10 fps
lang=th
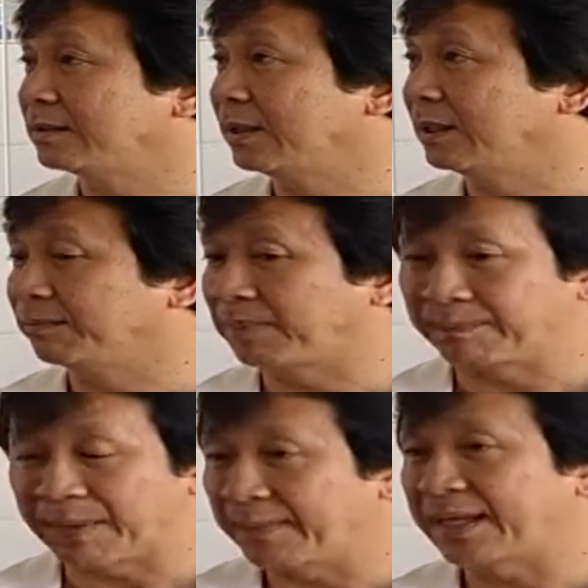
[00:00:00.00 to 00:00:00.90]
จึงเป็น
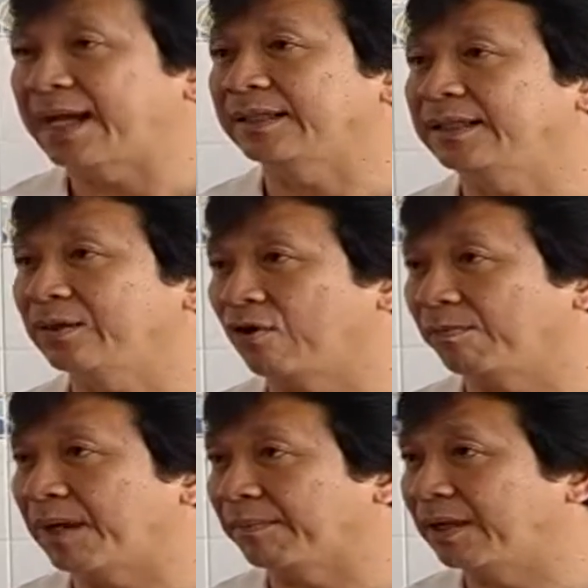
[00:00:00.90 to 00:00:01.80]
ไปไม่ได้ที่ออก
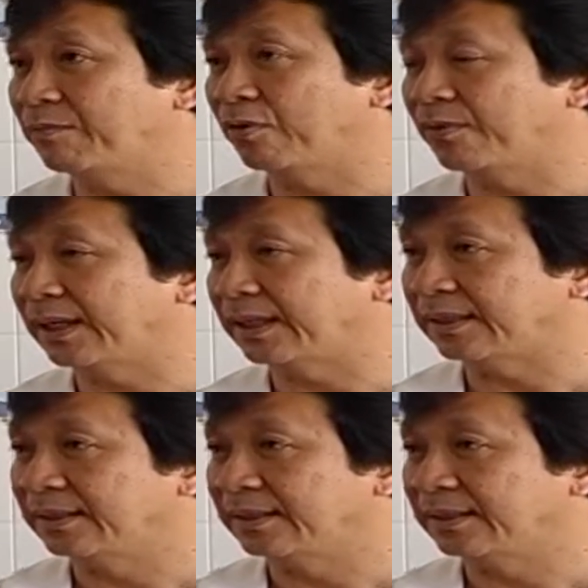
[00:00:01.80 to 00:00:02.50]
แบบแล้วบอกว่า